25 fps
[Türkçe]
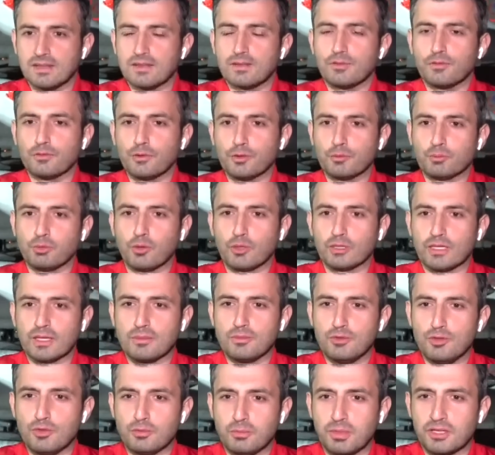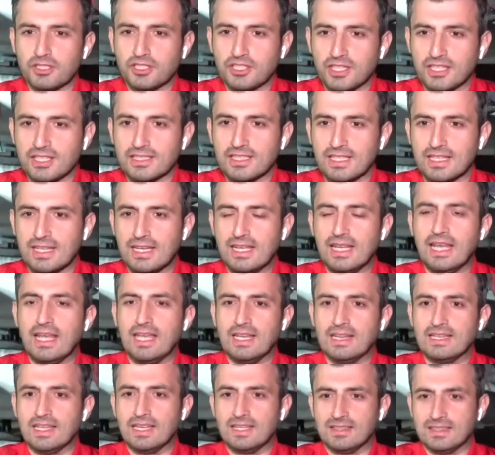futbolda büyük başarıları
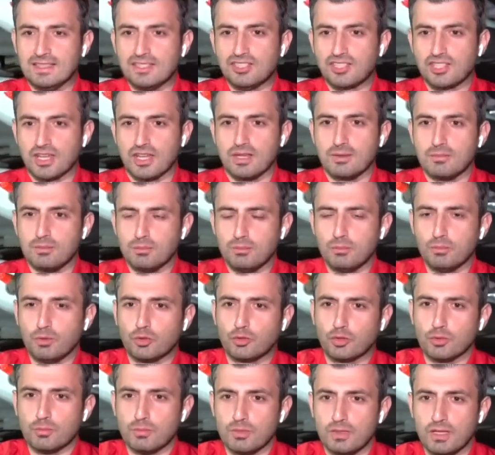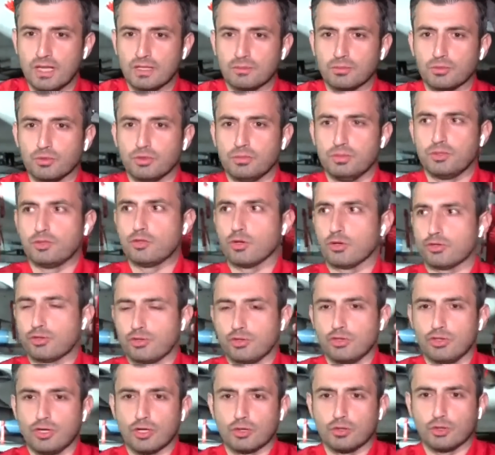elde edince bütün millet bunu bir
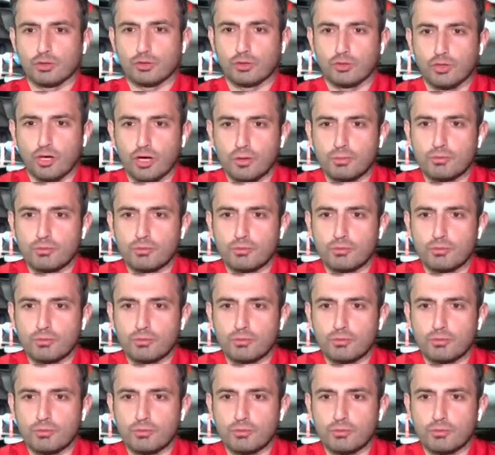coşkuyla kutluyor.